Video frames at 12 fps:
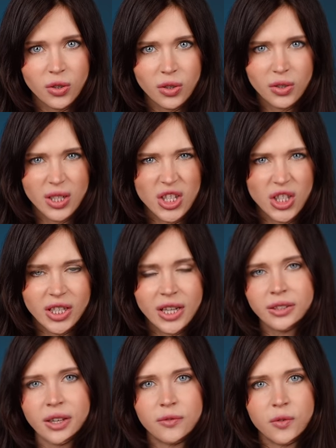но лично
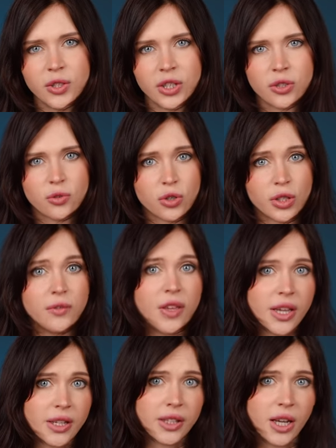я на айфоне, где уже давненько